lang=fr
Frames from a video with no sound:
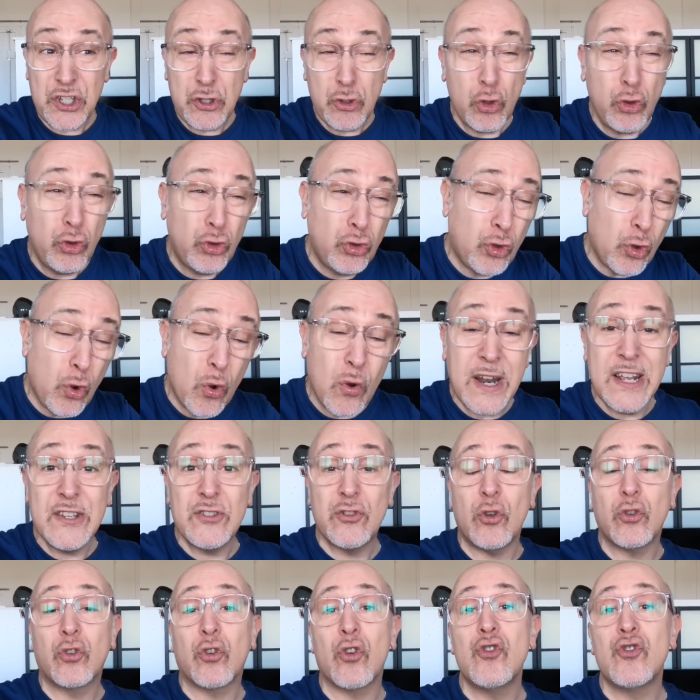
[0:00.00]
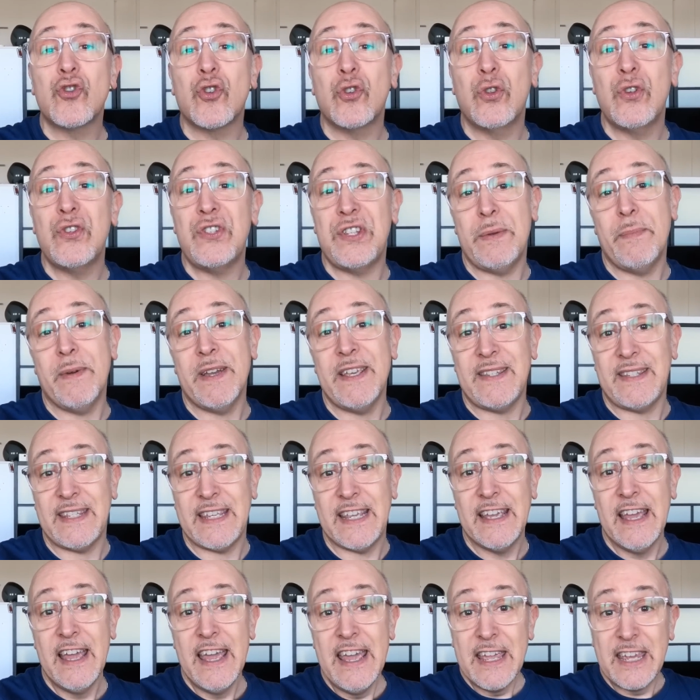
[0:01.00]
de tous les autres jeux de sim
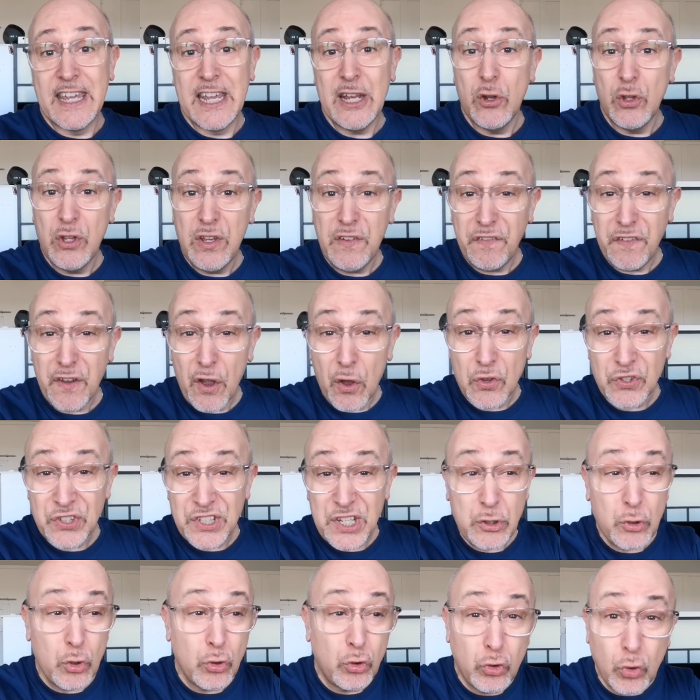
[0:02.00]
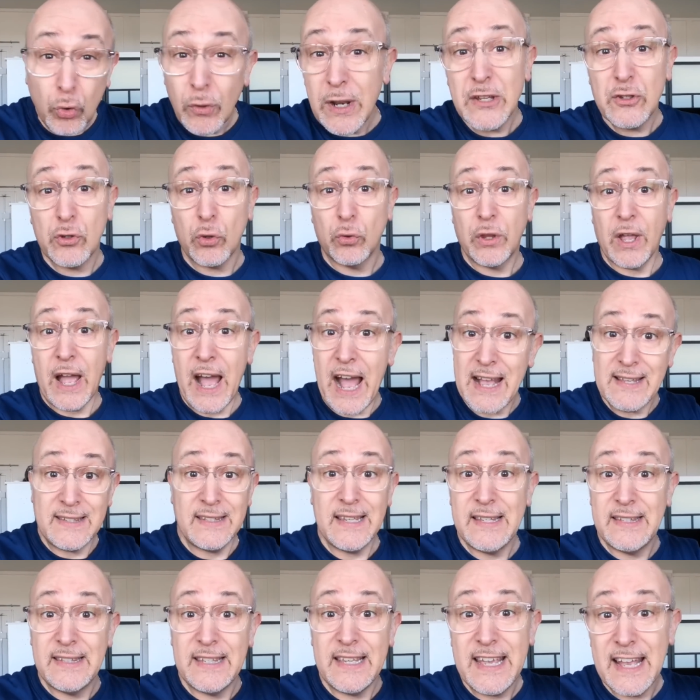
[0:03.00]
racing, qui le différencie de tous les autres.
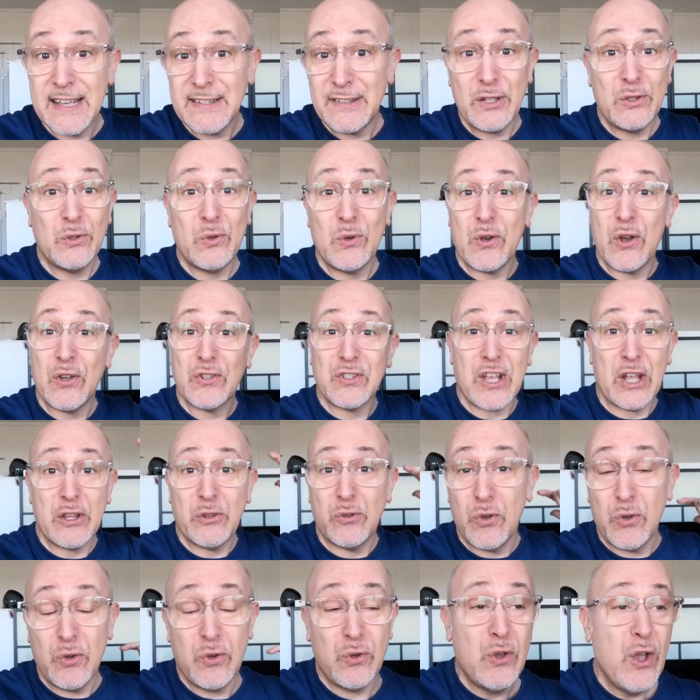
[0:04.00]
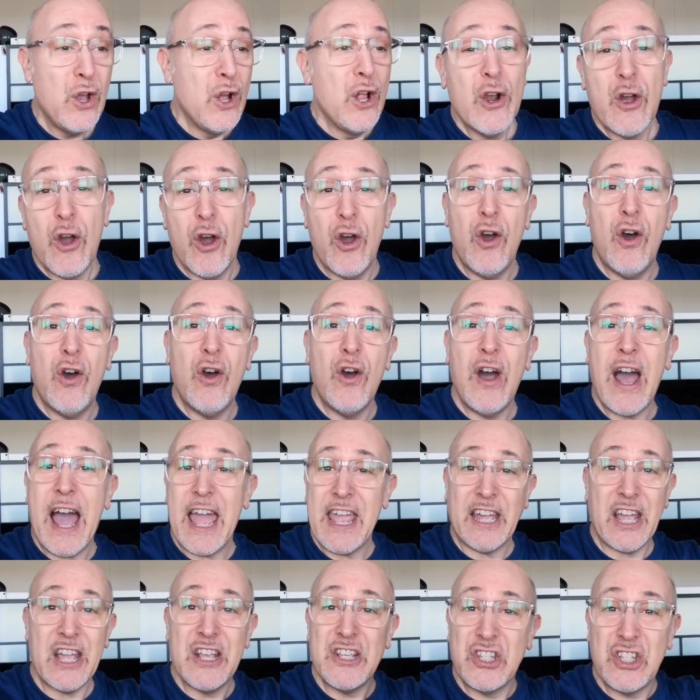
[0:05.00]
ACC, Assetto Corsa 2, euh,
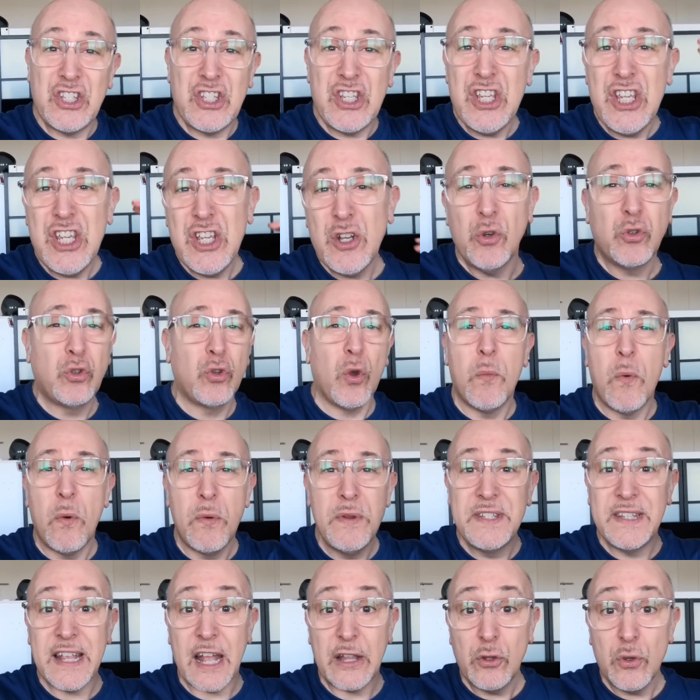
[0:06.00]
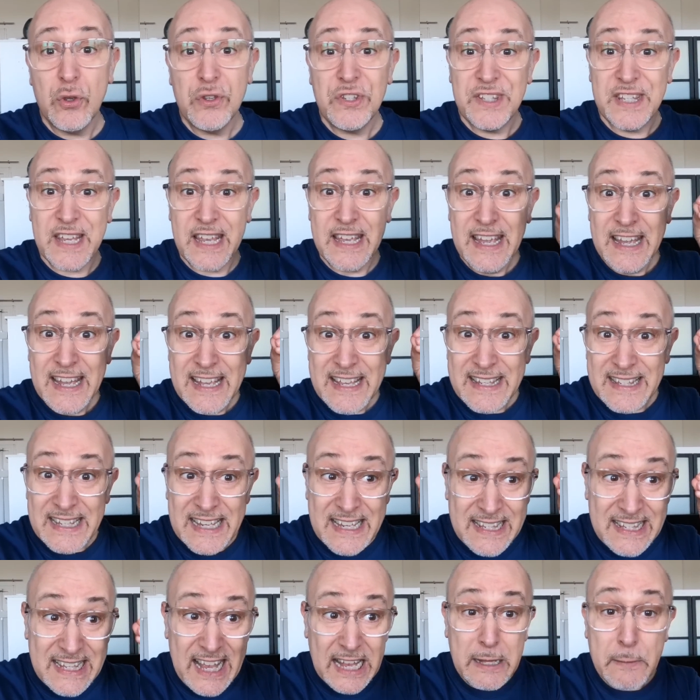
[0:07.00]
iRacing, Automobilista 2, c'est
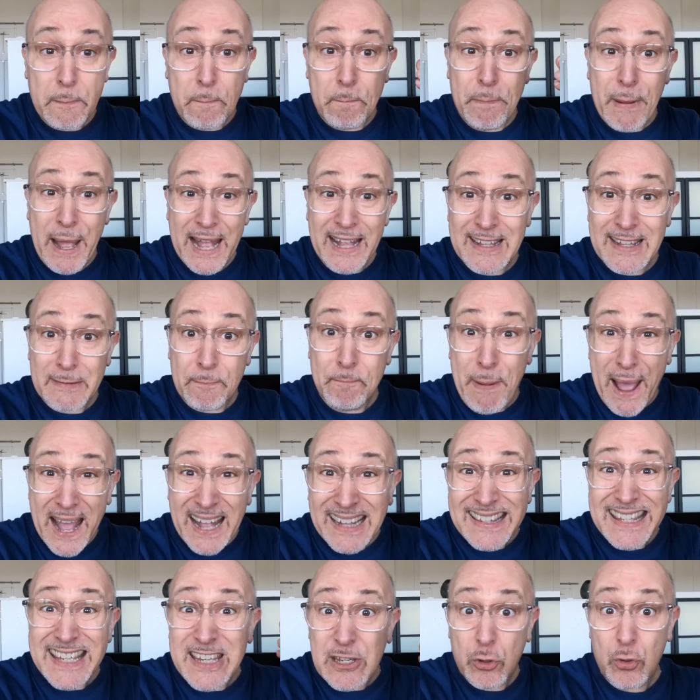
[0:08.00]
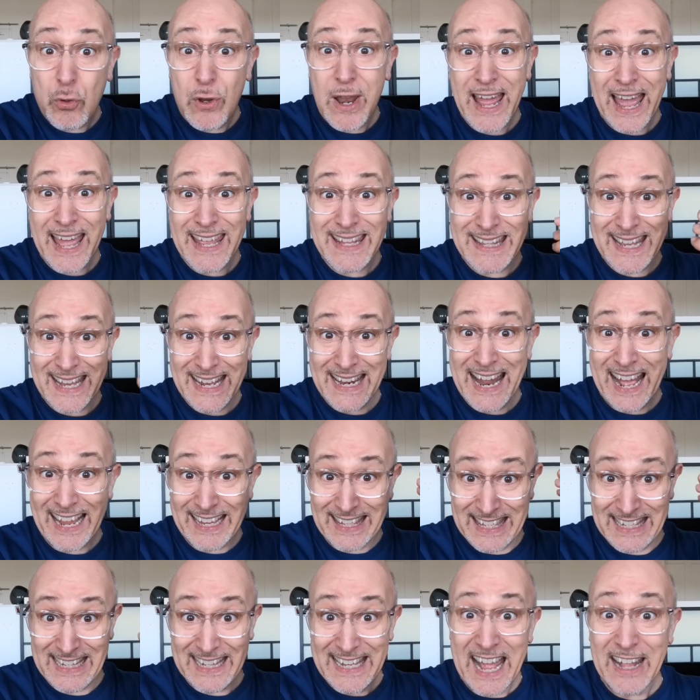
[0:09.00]
cette particularité-là
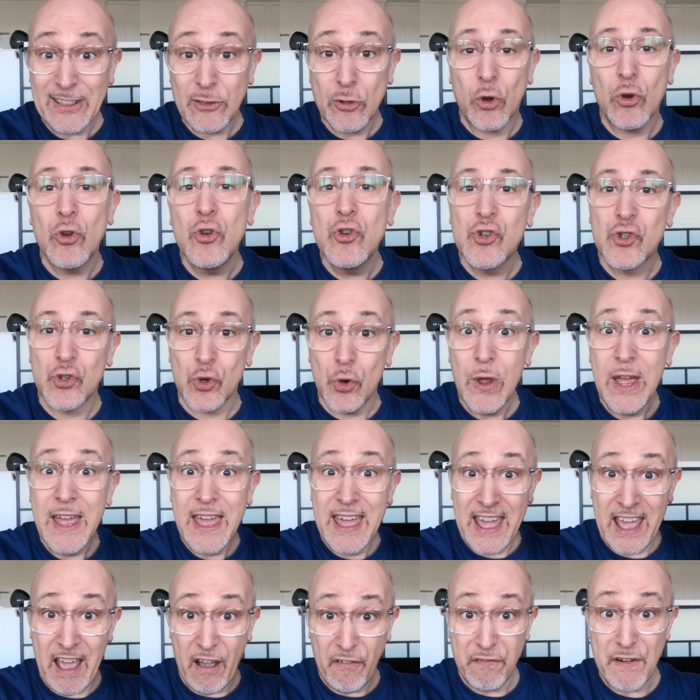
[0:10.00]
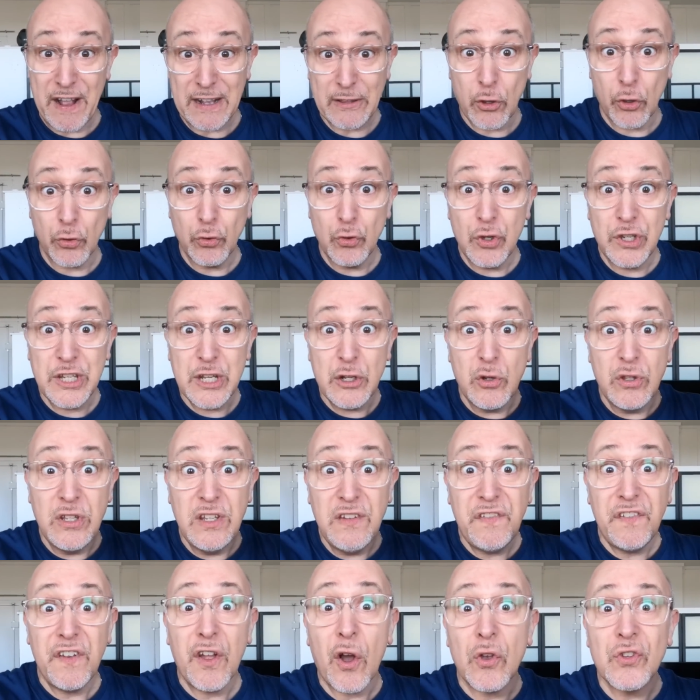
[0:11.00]
qu'il y a dans le jeu, Air Factor 2, qui le
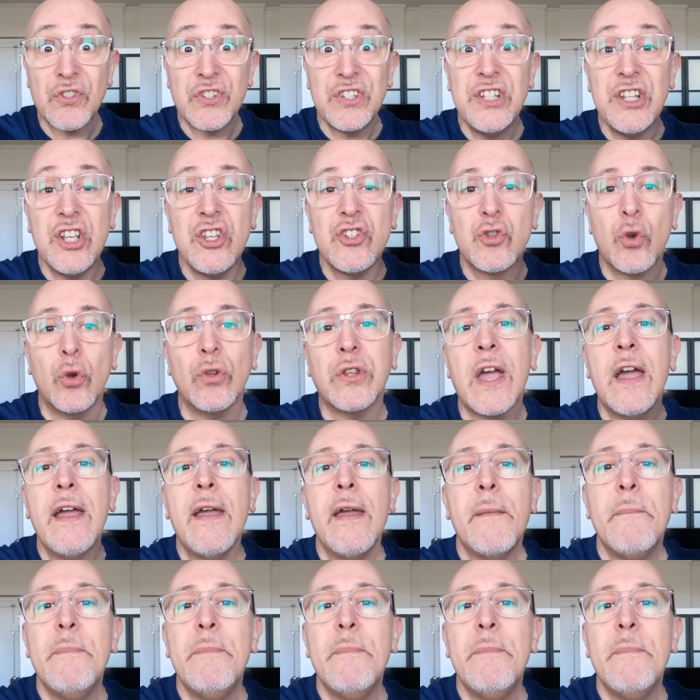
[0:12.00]
différencie des autres.